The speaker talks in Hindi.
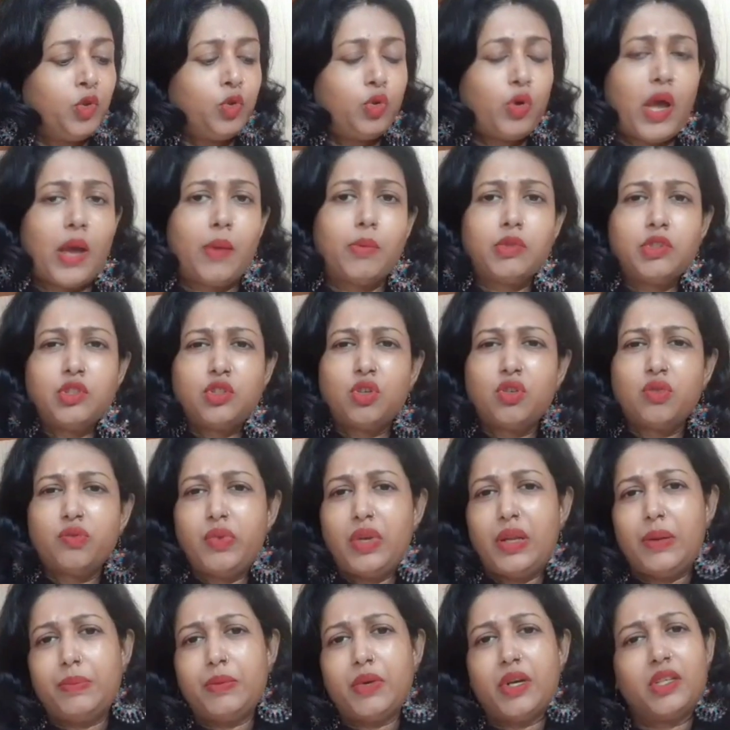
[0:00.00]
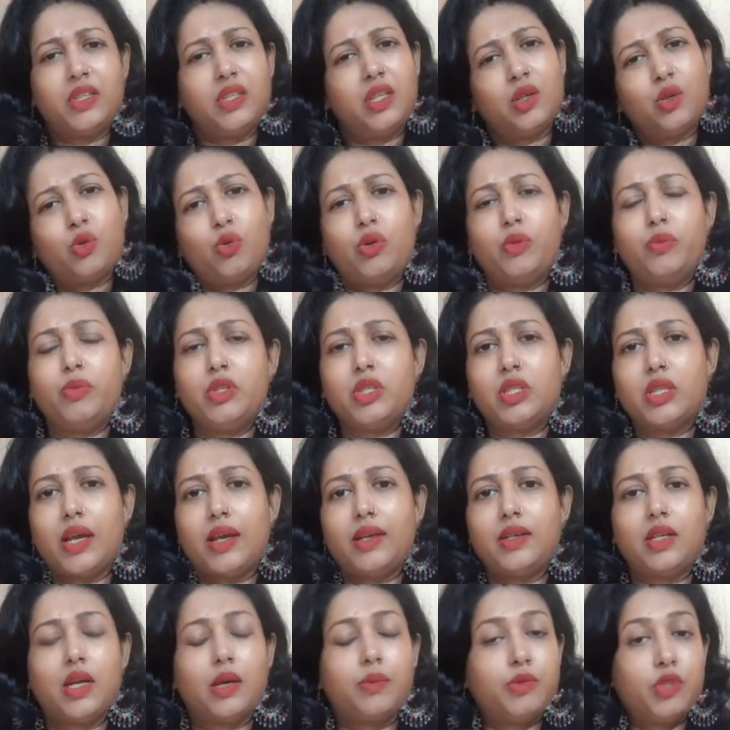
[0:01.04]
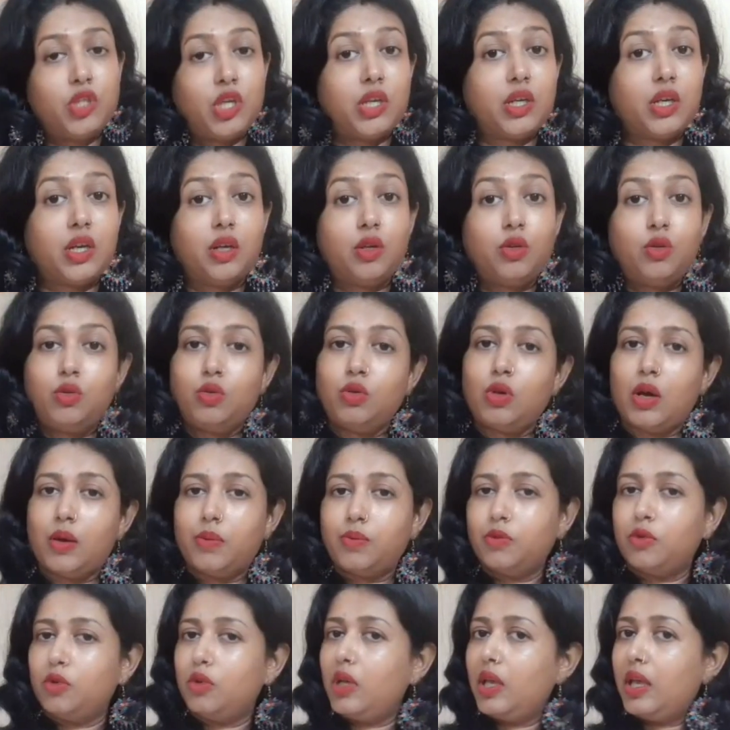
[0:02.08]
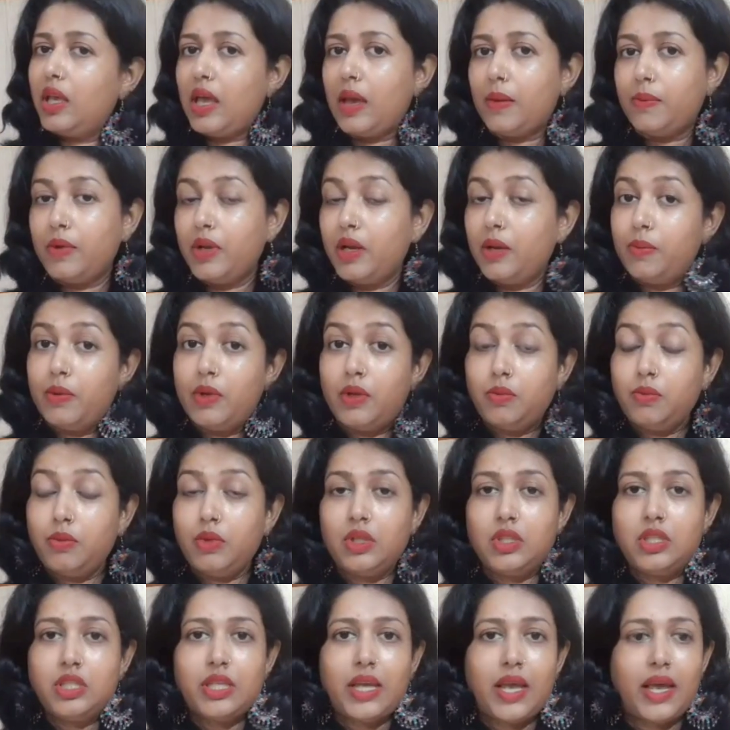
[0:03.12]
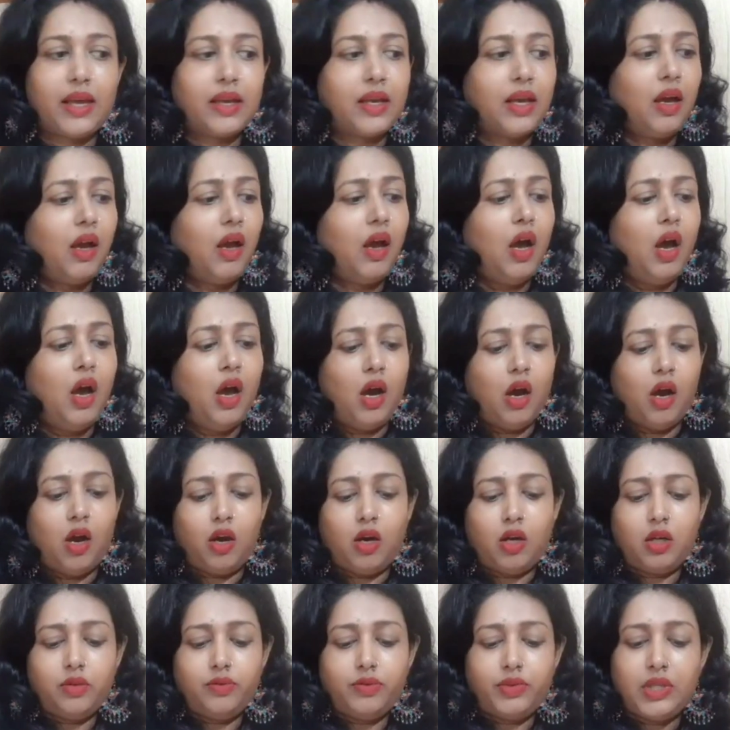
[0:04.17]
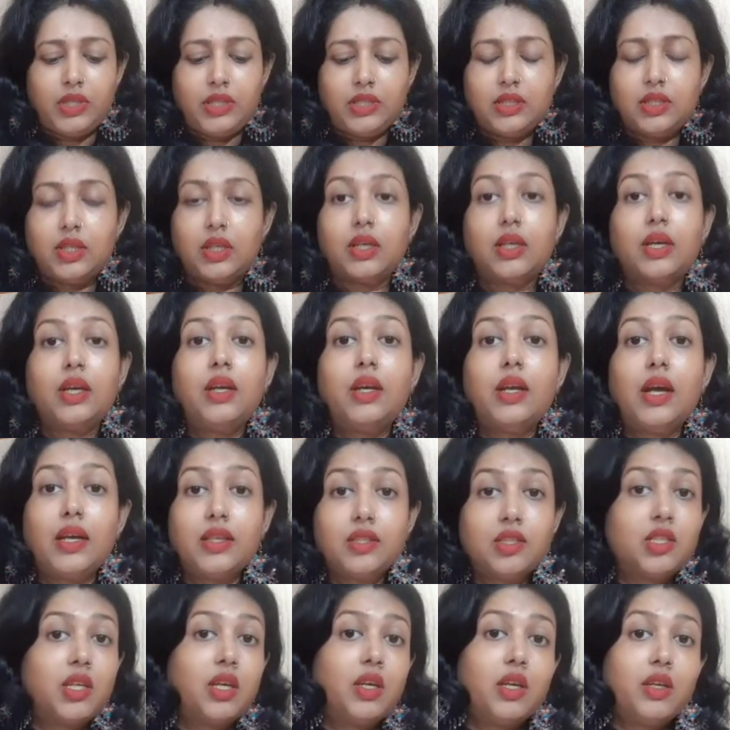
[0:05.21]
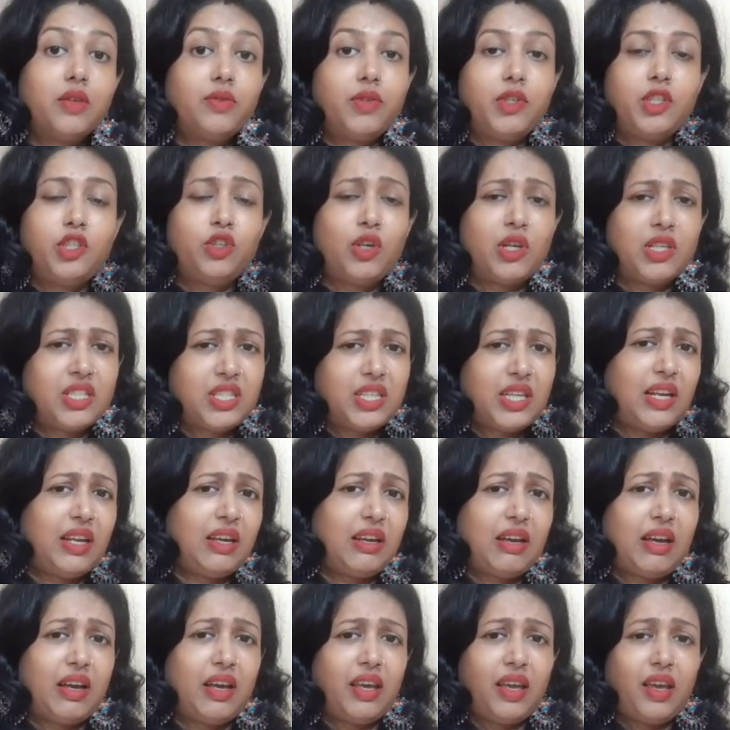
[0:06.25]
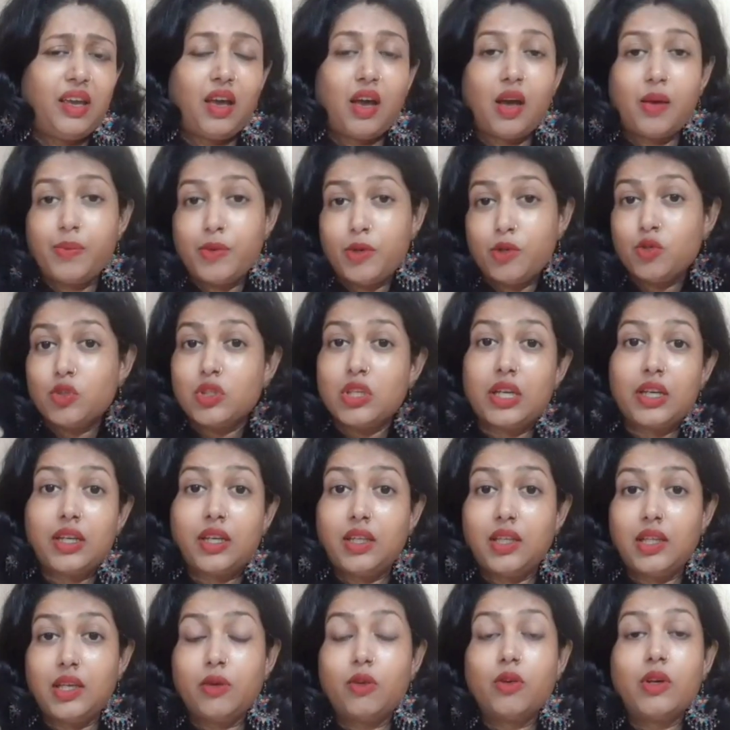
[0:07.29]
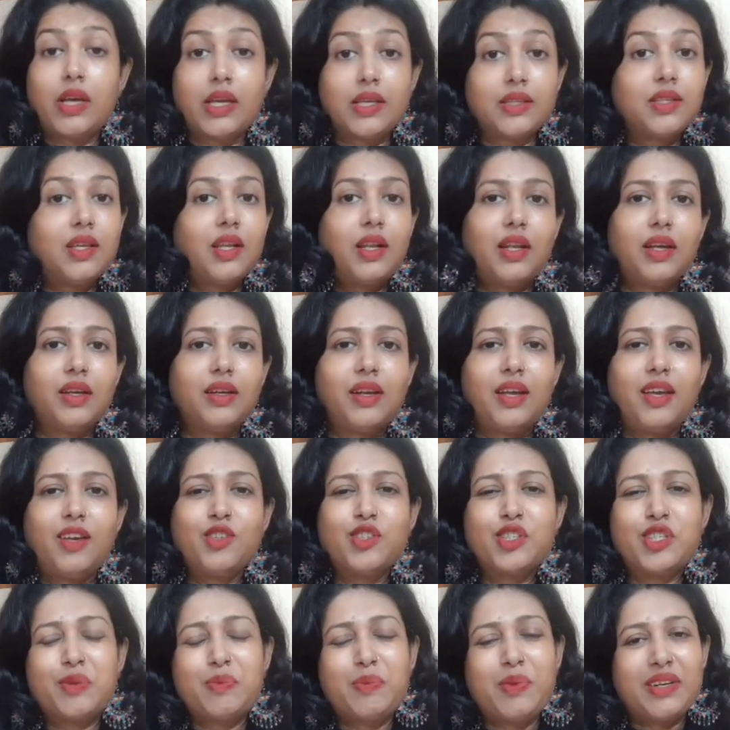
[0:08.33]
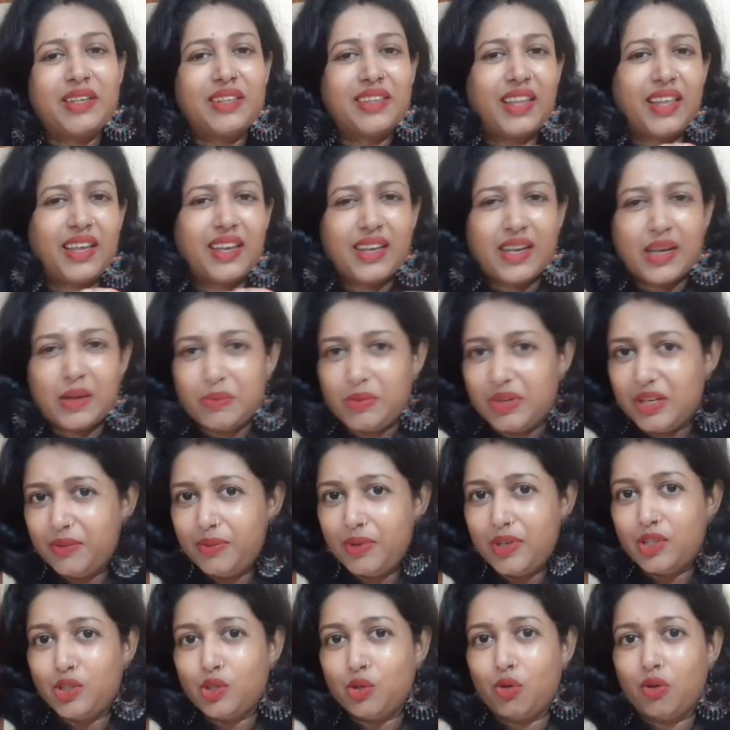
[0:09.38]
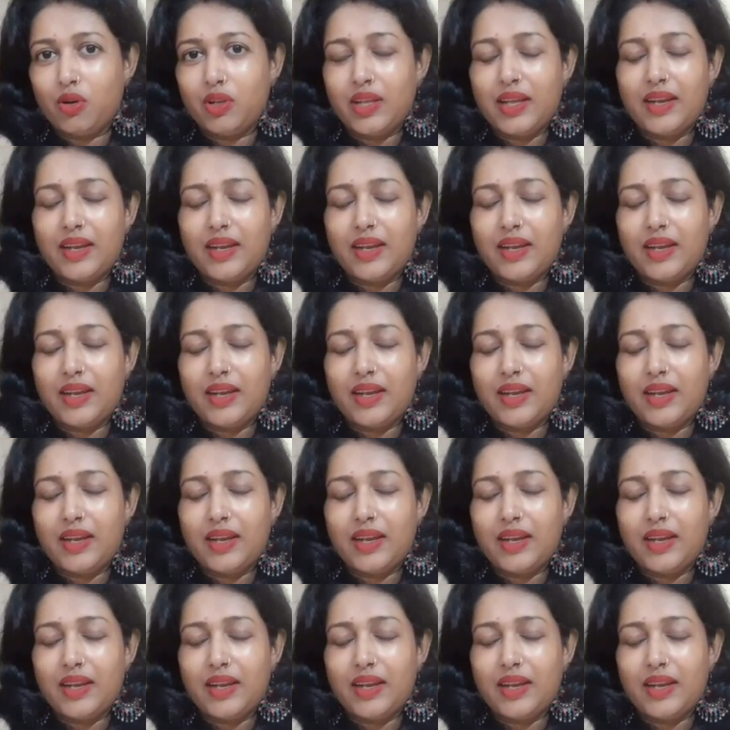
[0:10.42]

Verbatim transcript: तो अमेजोन फ्लिपकार्ट या कोई भी साइट आप चेक करो आपको ये अवेलेबल मिल जाएगा और फ्रेंड्स अगर आज के वीडियो अच्छा लगा है आप यूज करके देखो कैसा लग रहा है इसके ऊपर एक कमेंट भी छोड़